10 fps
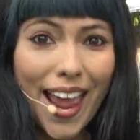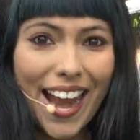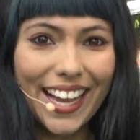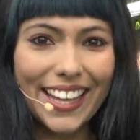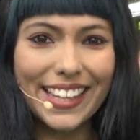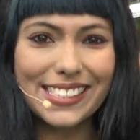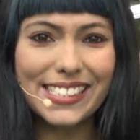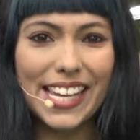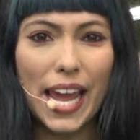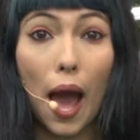le
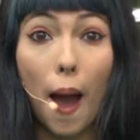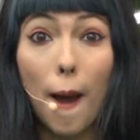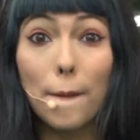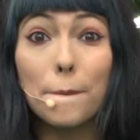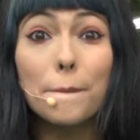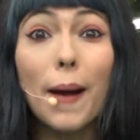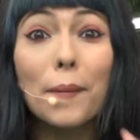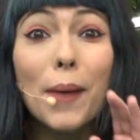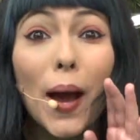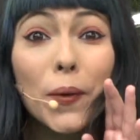decía
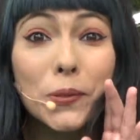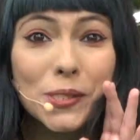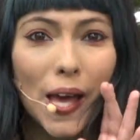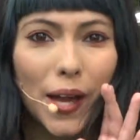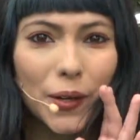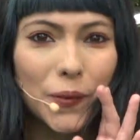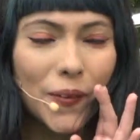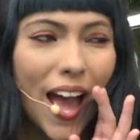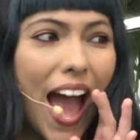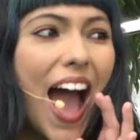mamá gusano
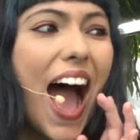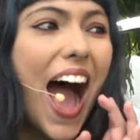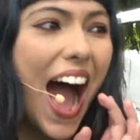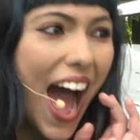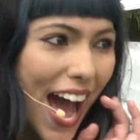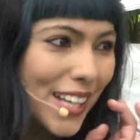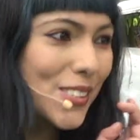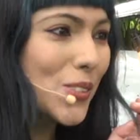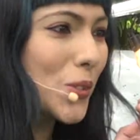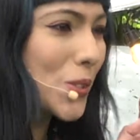a
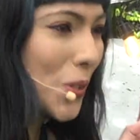sus